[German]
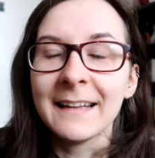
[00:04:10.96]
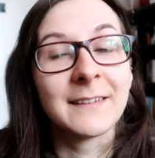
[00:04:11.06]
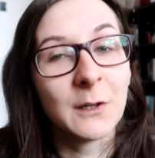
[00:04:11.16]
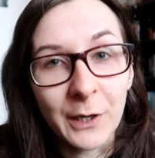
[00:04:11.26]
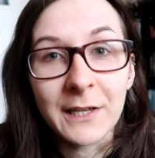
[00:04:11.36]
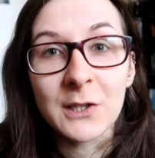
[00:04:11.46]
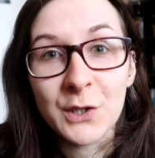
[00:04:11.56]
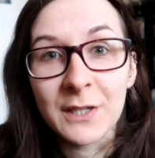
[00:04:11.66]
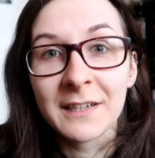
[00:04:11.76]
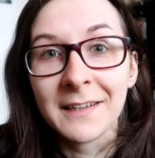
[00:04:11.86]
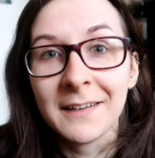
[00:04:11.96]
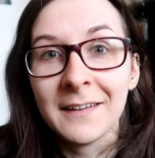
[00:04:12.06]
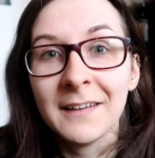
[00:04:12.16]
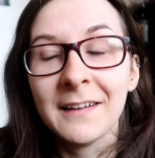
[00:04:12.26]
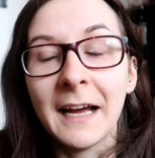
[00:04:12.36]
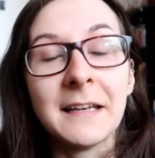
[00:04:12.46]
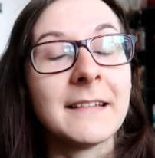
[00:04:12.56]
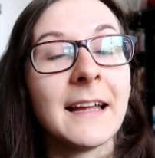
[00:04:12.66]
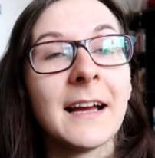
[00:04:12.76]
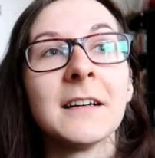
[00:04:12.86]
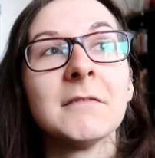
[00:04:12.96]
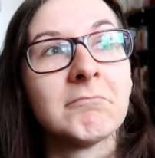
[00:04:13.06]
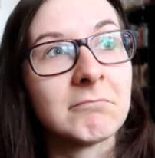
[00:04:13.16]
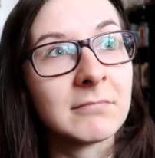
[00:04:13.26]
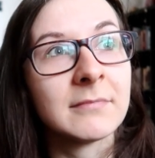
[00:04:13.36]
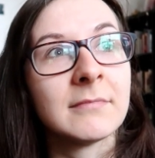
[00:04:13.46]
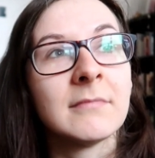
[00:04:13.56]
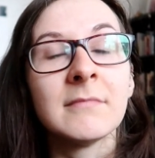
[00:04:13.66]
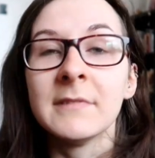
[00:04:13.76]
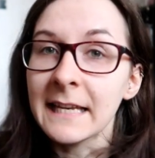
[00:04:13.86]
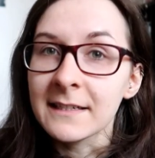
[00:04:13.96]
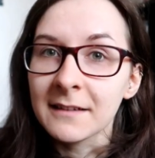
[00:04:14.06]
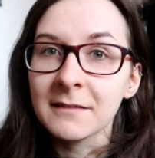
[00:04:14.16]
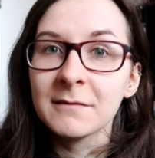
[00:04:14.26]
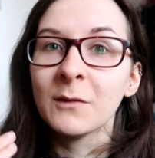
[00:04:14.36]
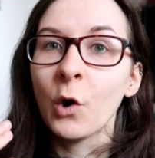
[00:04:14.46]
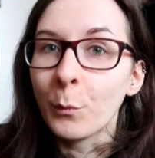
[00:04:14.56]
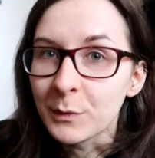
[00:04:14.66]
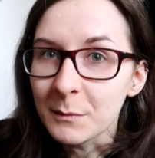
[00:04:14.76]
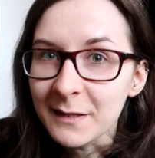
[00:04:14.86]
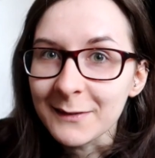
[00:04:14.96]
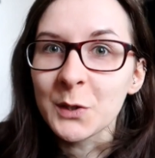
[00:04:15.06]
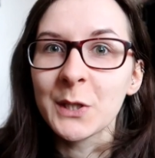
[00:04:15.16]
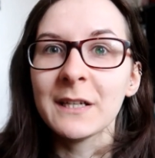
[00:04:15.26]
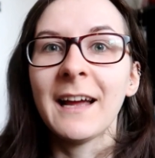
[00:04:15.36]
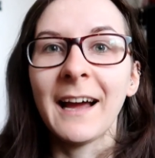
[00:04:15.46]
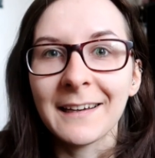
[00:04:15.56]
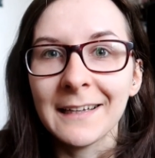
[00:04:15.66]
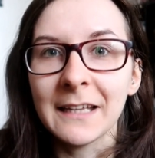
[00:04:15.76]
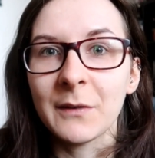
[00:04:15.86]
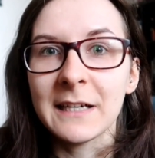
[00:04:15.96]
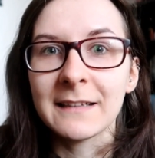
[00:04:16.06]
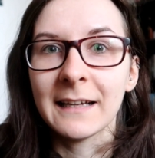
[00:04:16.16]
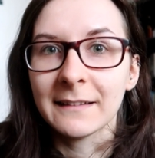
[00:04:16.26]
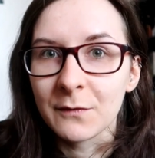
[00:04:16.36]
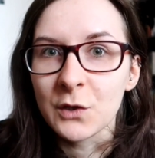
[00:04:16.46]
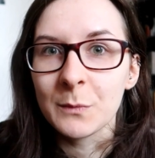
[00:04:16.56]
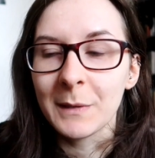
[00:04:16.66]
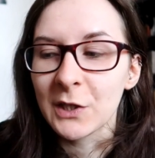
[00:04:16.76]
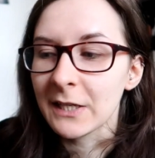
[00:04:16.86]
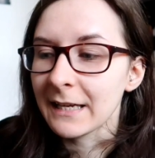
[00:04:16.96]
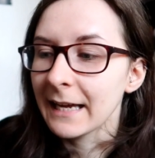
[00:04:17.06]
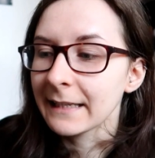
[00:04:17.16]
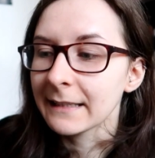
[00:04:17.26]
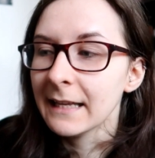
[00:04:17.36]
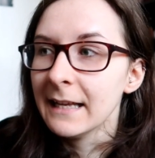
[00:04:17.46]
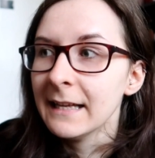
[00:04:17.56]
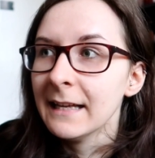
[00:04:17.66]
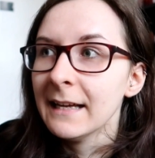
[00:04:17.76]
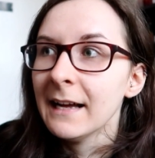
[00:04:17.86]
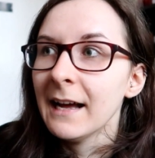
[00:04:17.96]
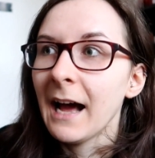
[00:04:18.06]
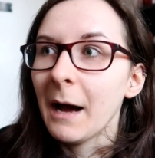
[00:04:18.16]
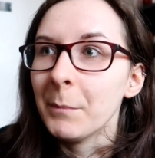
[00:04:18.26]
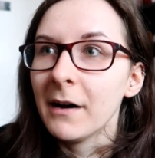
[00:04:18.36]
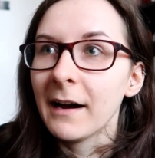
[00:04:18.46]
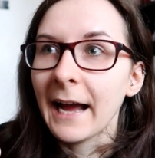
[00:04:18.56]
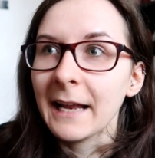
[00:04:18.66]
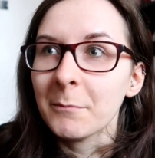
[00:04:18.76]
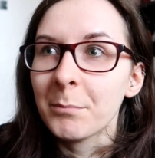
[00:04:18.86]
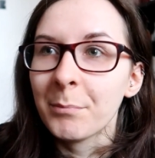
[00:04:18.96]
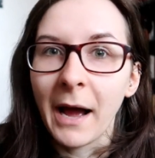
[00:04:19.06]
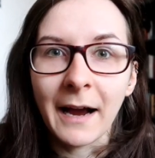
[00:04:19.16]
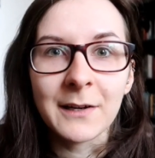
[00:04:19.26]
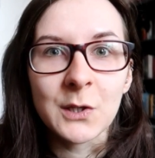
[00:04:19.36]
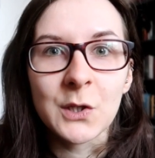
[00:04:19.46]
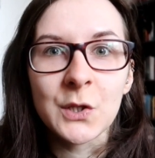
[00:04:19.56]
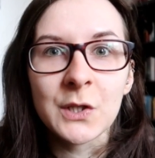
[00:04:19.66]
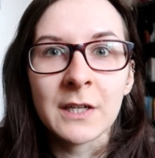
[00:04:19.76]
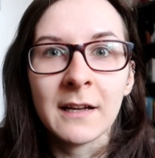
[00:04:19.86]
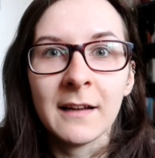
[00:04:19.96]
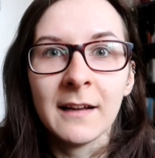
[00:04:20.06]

ist theoretisch eine sehr nette, optimistische Herangehensweise an Zwischenmenschlichkeiten, aber rein praktisch